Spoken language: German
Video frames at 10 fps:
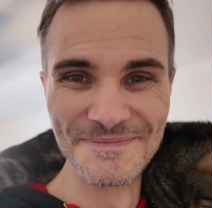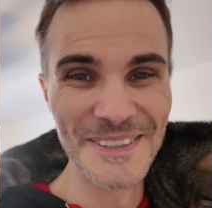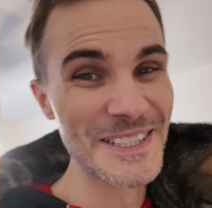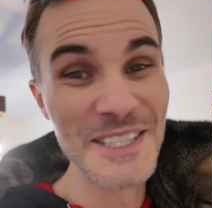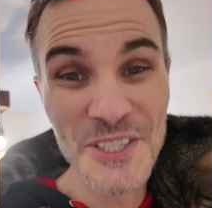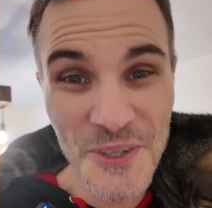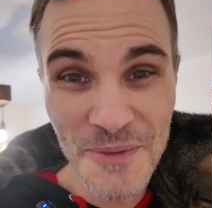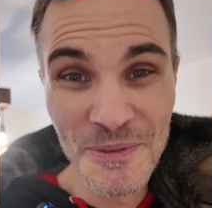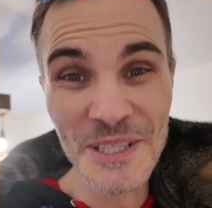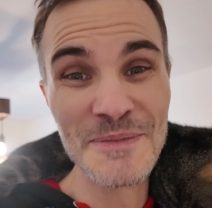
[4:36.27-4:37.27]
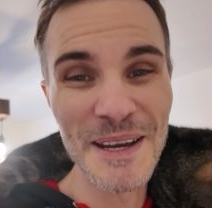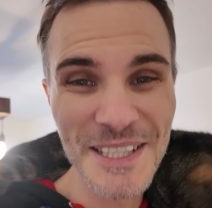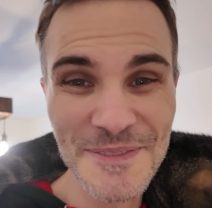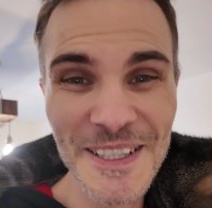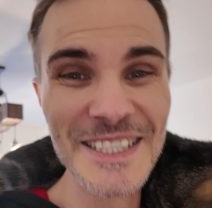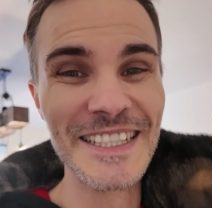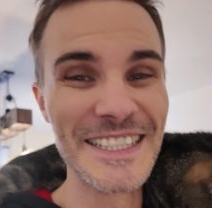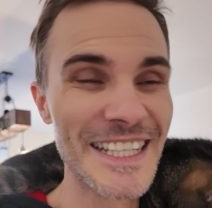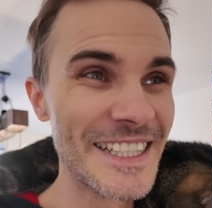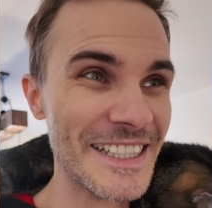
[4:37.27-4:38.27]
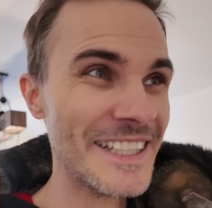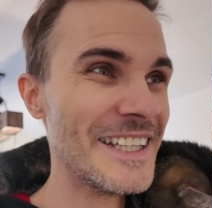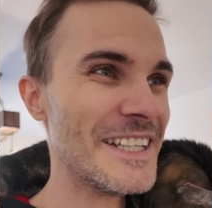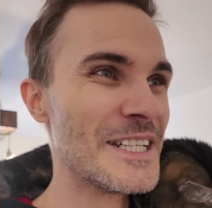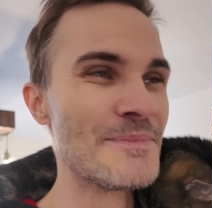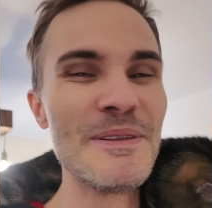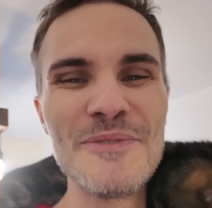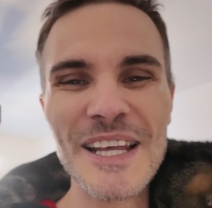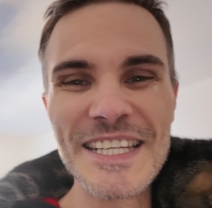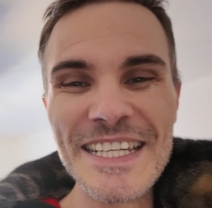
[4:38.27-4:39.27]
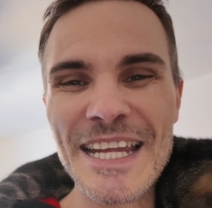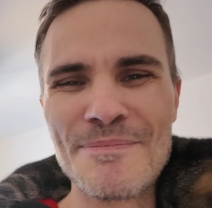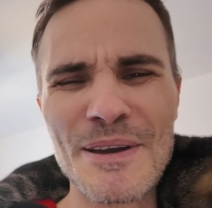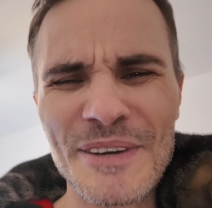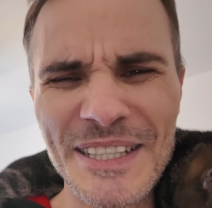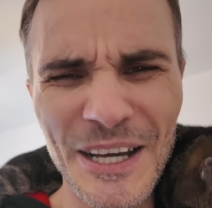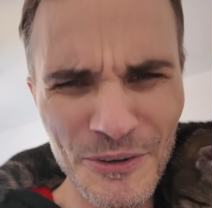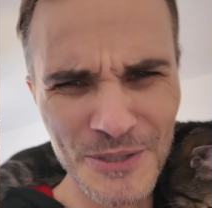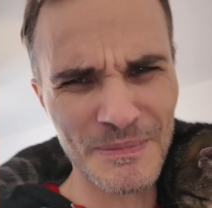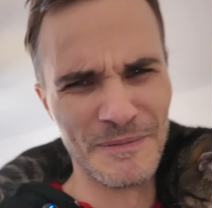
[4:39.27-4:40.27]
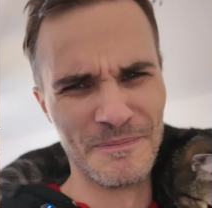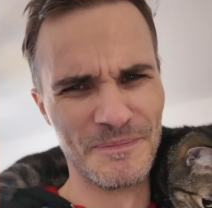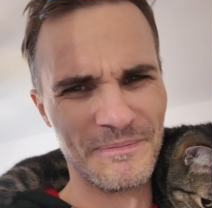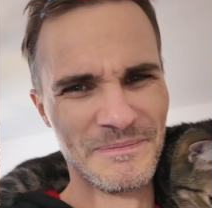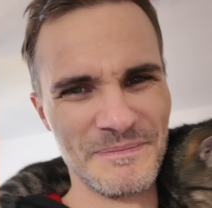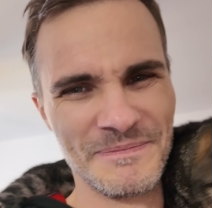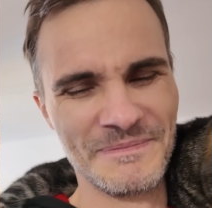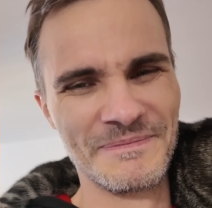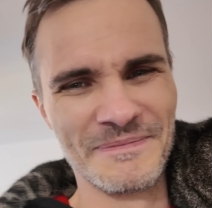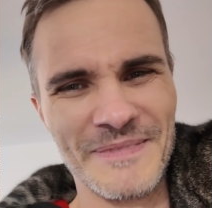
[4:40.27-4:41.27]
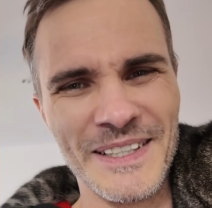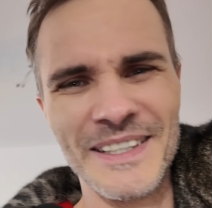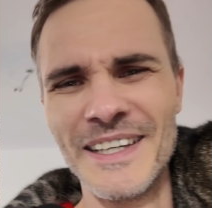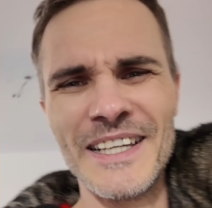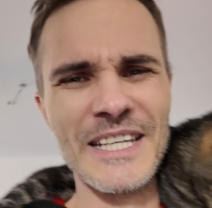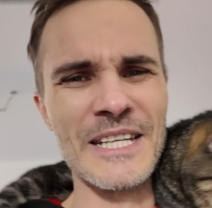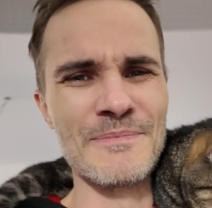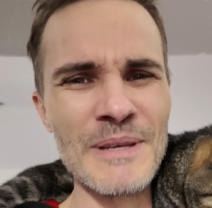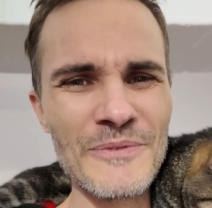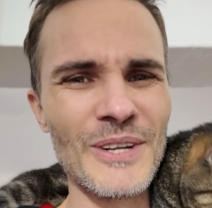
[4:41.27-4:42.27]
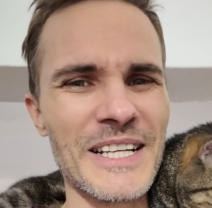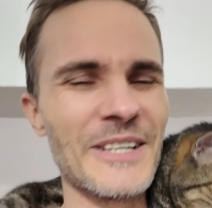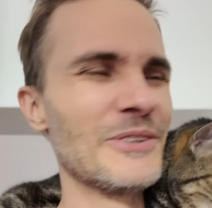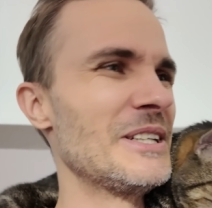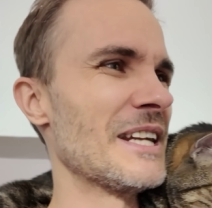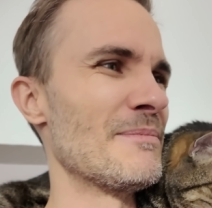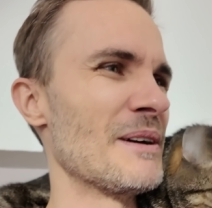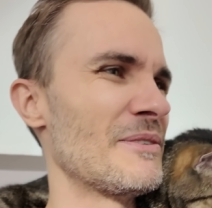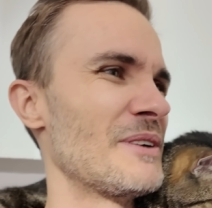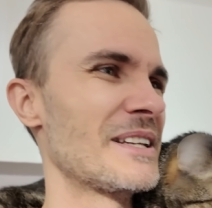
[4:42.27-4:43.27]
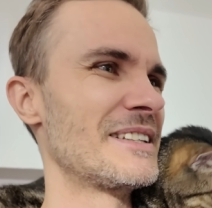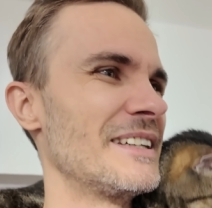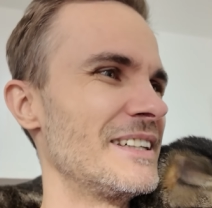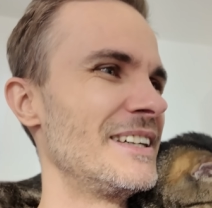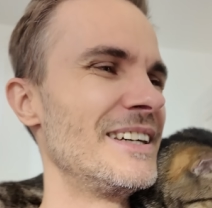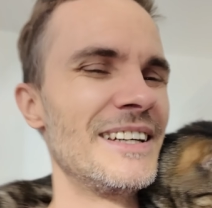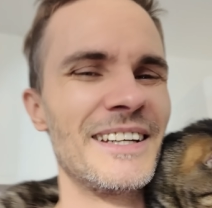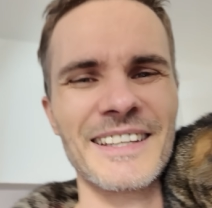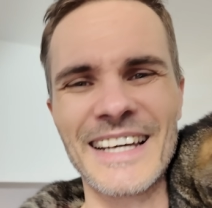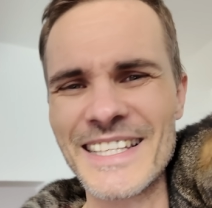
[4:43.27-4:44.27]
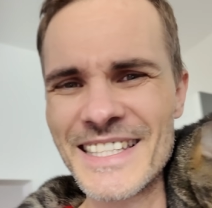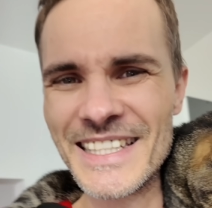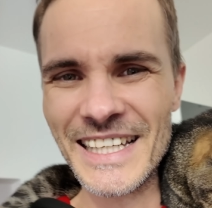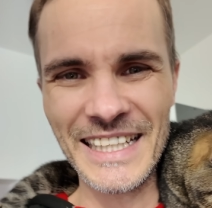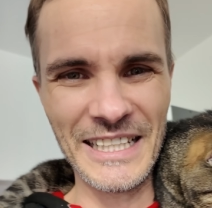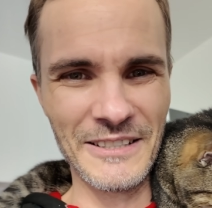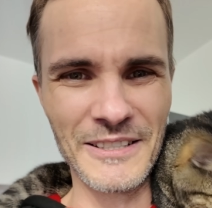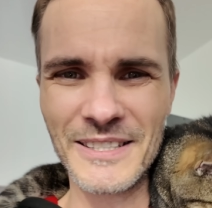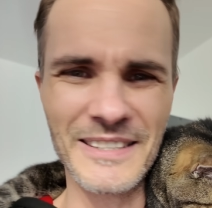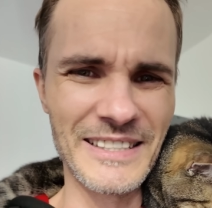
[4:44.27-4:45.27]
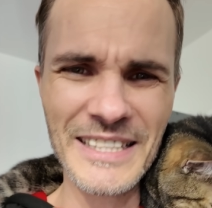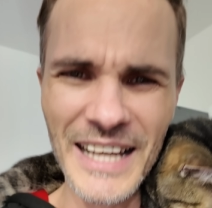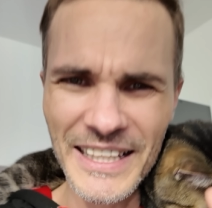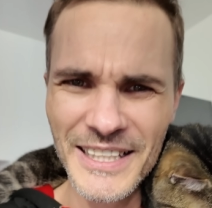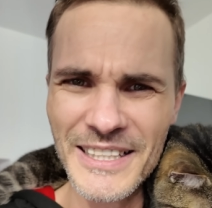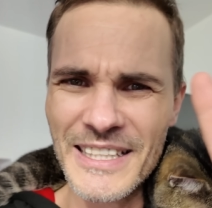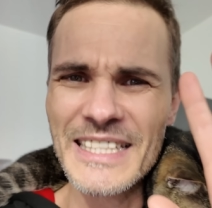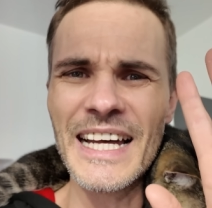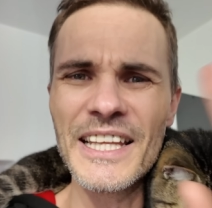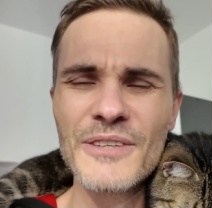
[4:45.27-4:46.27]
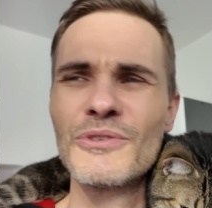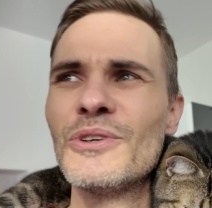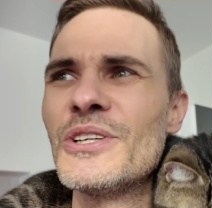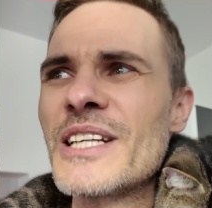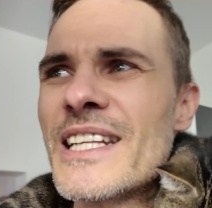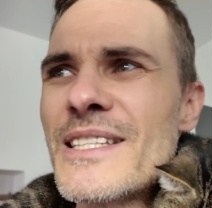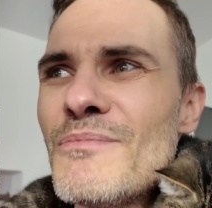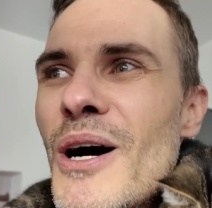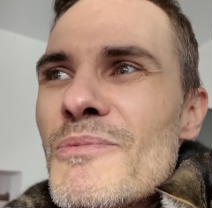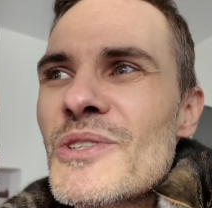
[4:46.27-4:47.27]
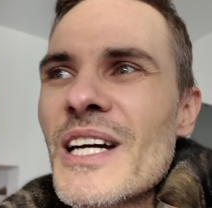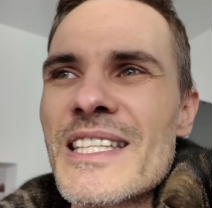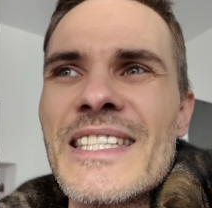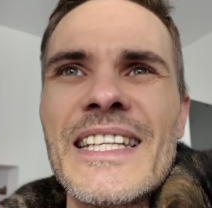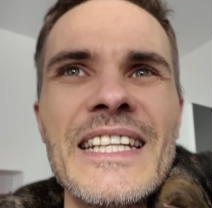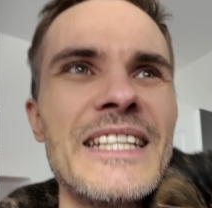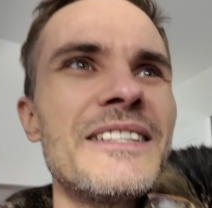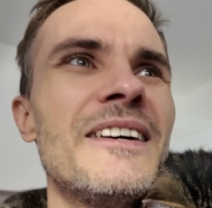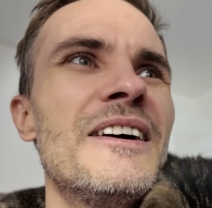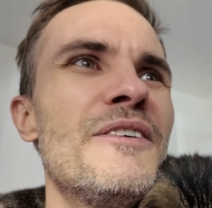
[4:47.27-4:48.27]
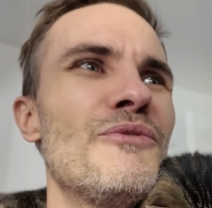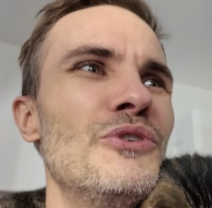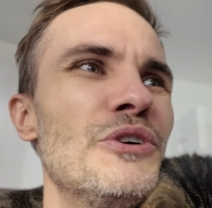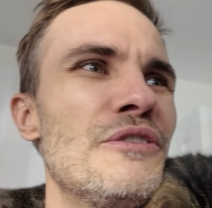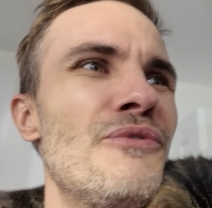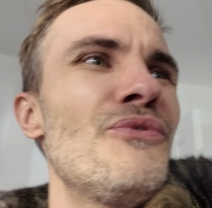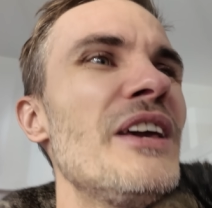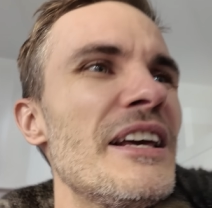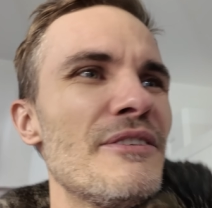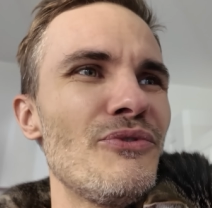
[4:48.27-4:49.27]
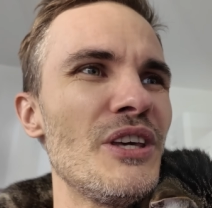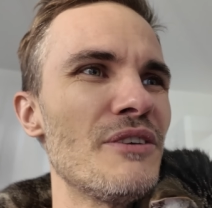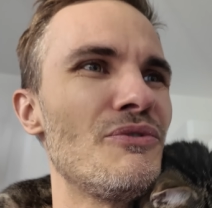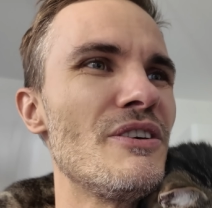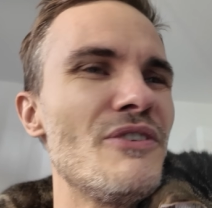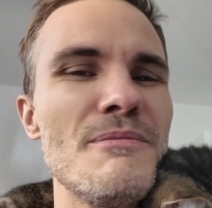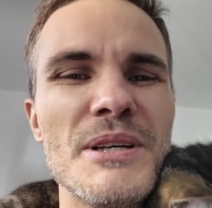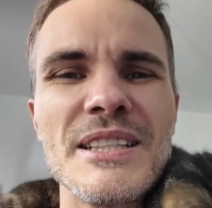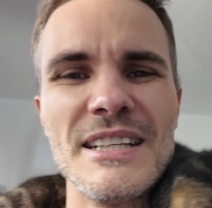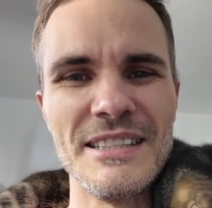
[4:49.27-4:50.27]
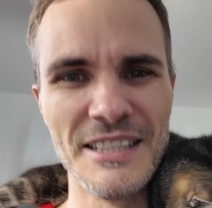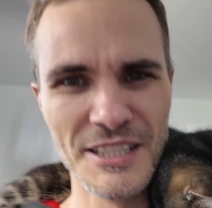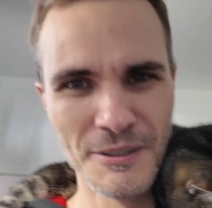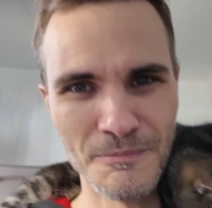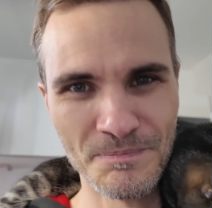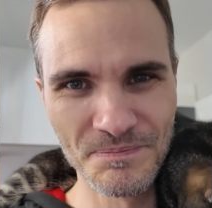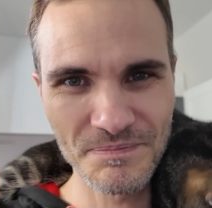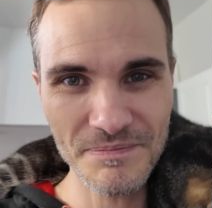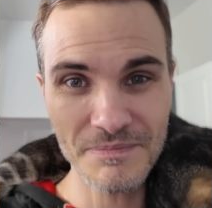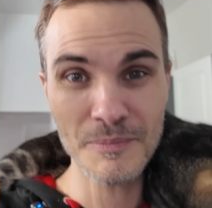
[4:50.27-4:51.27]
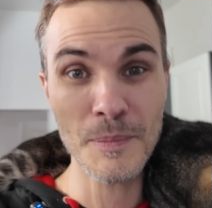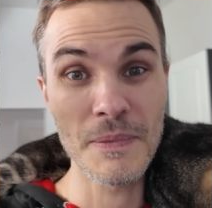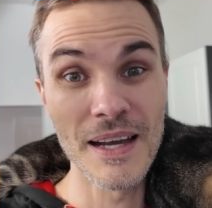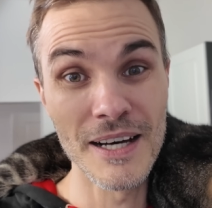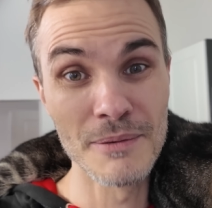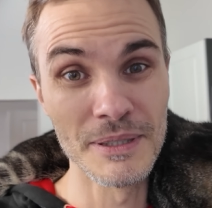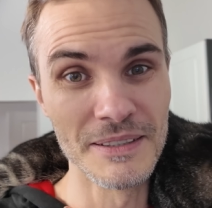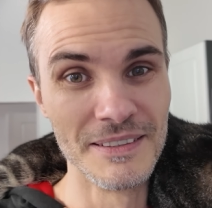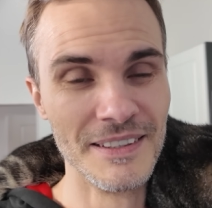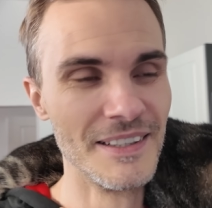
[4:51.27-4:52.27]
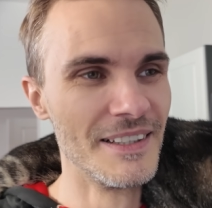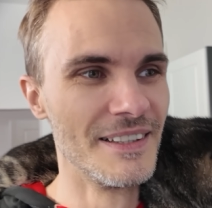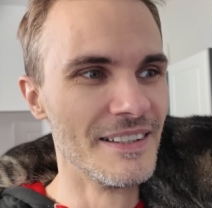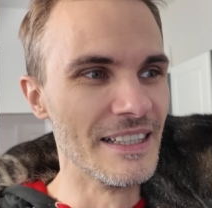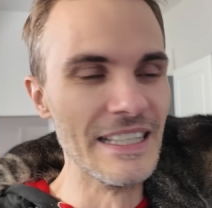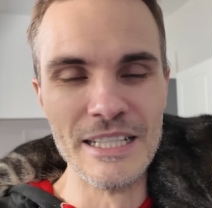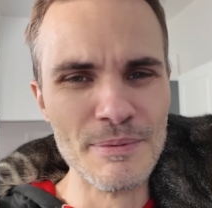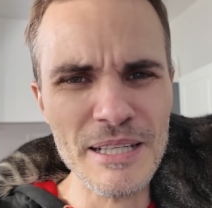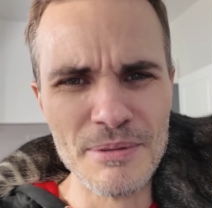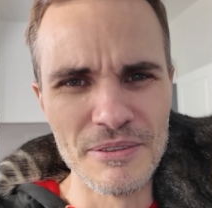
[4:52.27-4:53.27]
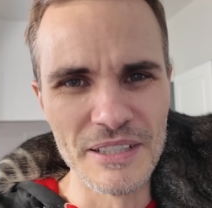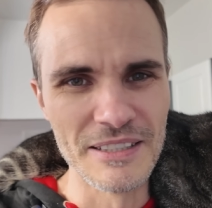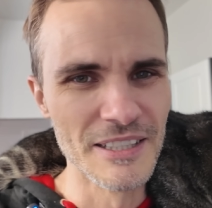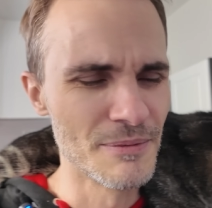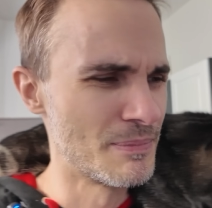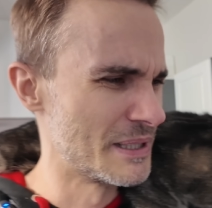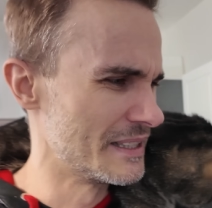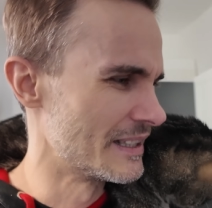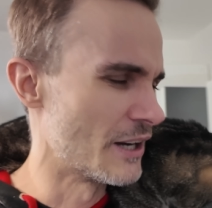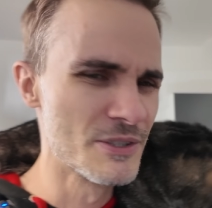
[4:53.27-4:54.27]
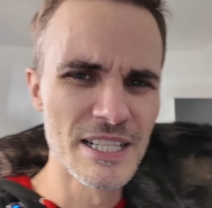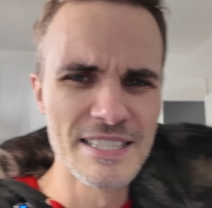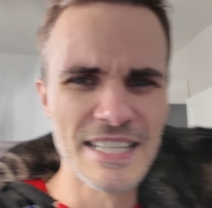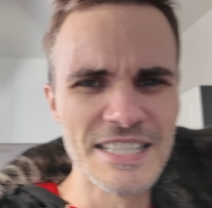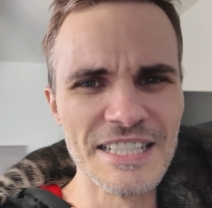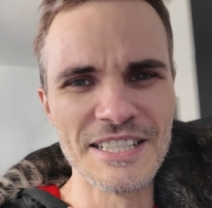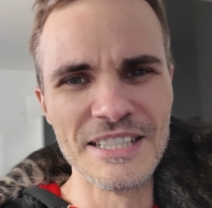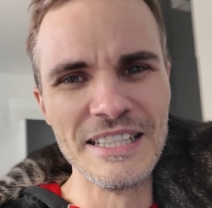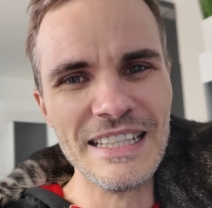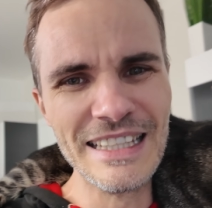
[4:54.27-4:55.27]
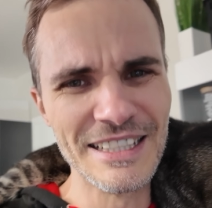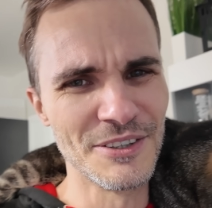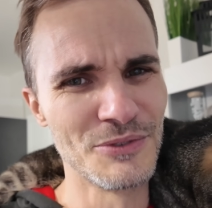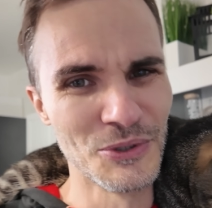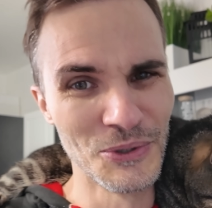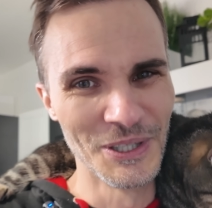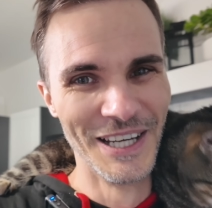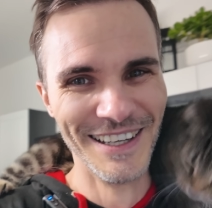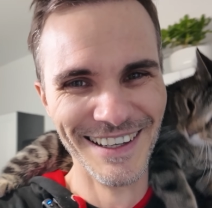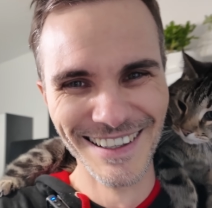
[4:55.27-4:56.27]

Das ist nicht schlimm und ich mache das wahnsinnig gerne. Ich bin vielleicht nicht der perfekte Hausmann. Ne? Ich bin vielleicht auch nicht der perfekte Katzendaddy. Das, das, sind andere, das sind andere von euch Katzenmoms und Katzendaddys von euch viel, viel, viel, viel besser als ich. Aber äh, ich bin nicht perfekt. Ne? Ich bin haushaltstechnisch nicht auf der Höhe.